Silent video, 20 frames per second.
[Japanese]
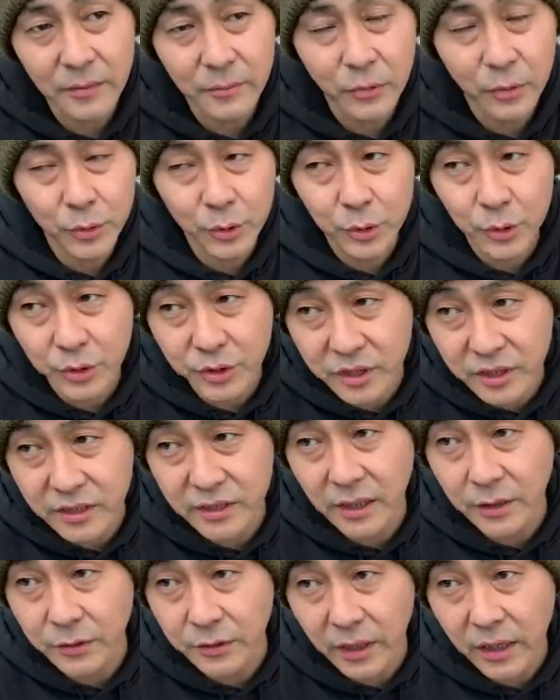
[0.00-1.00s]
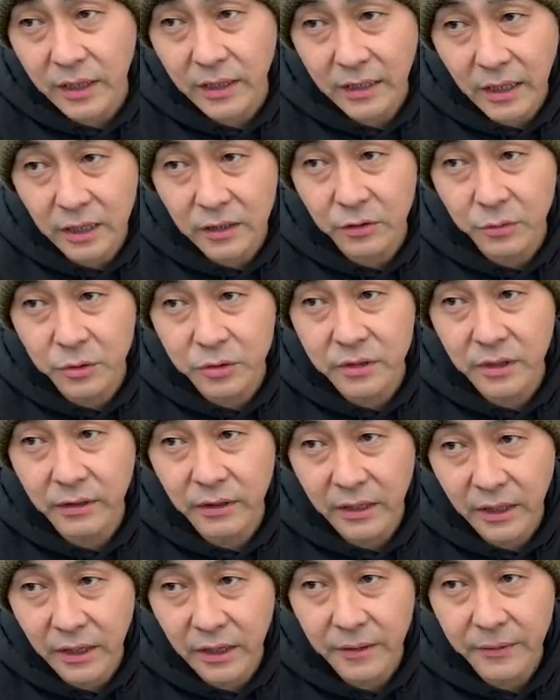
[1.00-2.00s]
もうちょっと小さいのないかなと思ってた
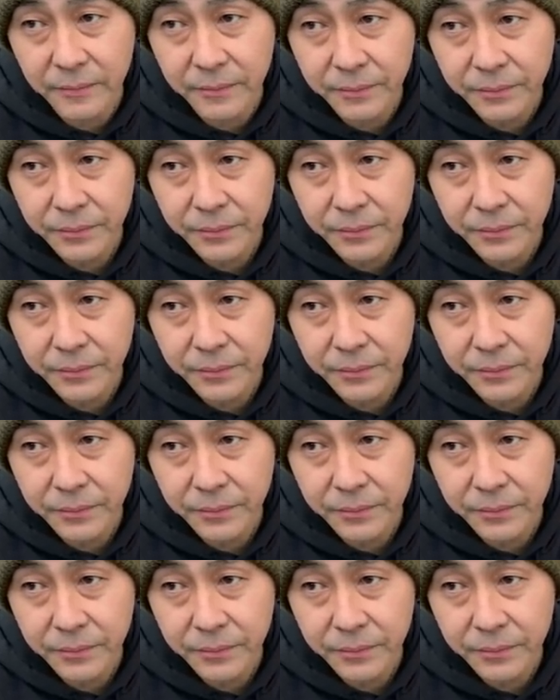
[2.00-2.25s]
わけ